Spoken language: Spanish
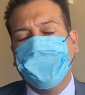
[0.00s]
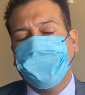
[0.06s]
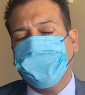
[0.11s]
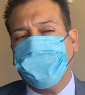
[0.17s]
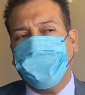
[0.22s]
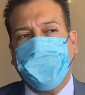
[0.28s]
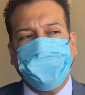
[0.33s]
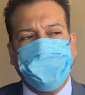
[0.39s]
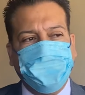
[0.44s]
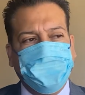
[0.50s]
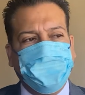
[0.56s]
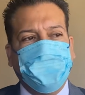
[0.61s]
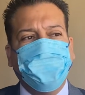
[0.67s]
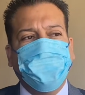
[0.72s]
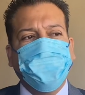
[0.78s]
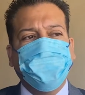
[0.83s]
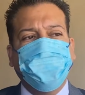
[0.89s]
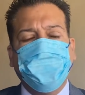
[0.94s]

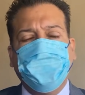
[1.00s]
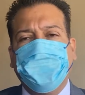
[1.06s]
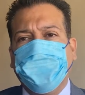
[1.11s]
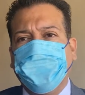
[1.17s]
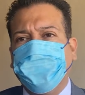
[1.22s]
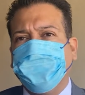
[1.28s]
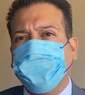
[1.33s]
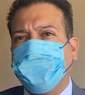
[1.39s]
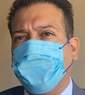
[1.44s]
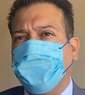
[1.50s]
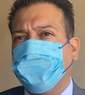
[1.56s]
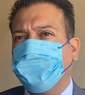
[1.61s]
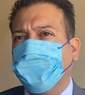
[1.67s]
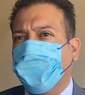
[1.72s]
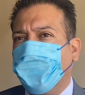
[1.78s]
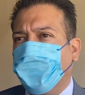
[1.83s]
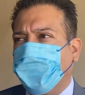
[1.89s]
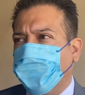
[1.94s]
presentamos una denuncia
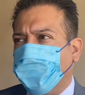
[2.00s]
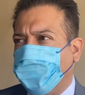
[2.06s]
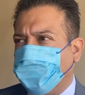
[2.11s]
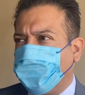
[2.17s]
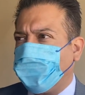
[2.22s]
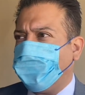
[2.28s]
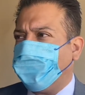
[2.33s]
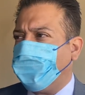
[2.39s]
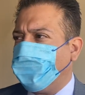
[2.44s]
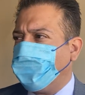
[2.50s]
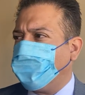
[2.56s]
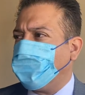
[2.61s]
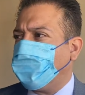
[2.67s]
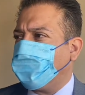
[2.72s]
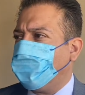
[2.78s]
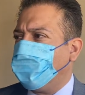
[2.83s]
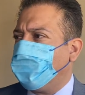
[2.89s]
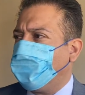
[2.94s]
contra varios
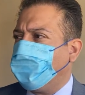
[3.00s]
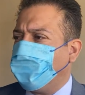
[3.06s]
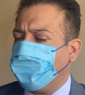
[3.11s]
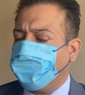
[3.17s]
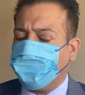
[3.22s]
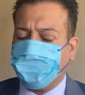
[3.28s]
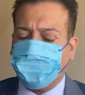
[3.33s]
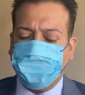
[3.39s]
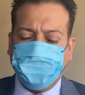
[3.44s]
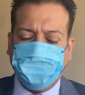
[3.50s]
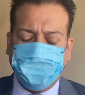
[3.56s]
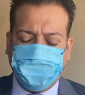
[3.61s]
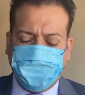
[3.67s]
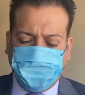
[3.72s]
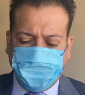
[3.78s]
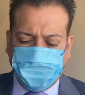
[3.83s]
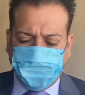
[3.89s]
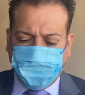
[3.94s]
actores
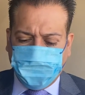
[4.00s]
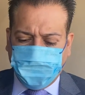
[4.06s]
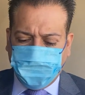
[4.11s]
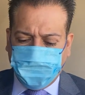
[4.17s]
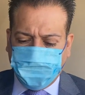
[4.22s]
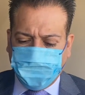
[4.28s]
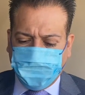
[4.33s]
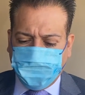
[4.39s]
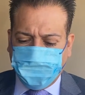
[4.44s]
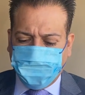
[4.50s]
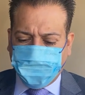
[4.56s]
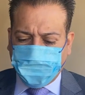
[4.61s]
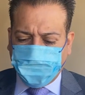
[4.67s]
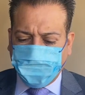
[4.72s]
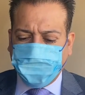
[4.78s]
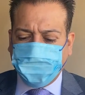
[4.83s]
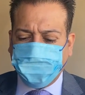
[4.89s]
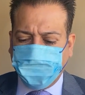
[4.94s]
este, del
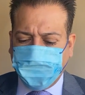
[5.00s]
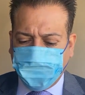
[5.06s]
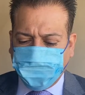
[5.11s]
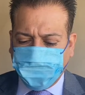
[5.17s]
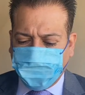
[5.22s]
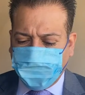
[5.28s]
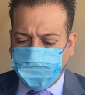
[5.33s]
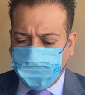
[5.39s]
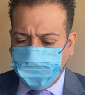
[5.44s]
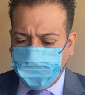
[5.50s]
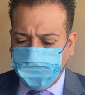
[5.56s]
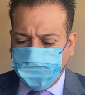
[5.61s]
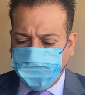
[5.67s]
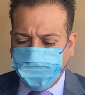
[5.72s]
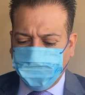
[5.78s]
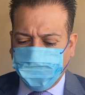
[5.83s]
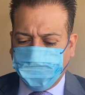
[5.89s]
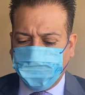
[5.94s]
Partido Acción Nacional
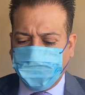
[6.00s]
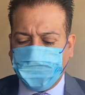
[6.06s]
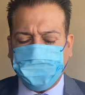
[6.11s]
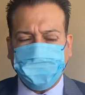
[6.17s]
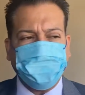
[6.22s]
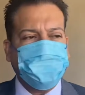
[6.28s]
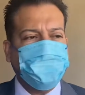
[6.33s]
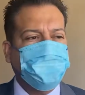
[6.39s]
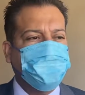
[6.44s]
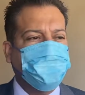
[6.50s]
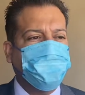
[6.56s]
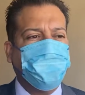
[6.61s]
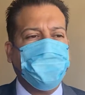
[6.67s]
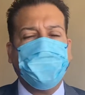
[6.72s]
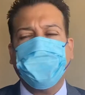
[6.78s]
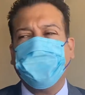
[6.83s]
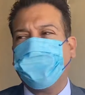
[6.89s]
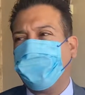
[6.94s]
por actos
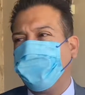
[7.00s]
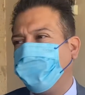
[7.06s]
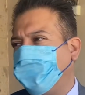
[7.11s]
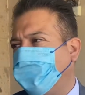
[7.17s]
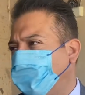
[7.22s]
anticipados, promoción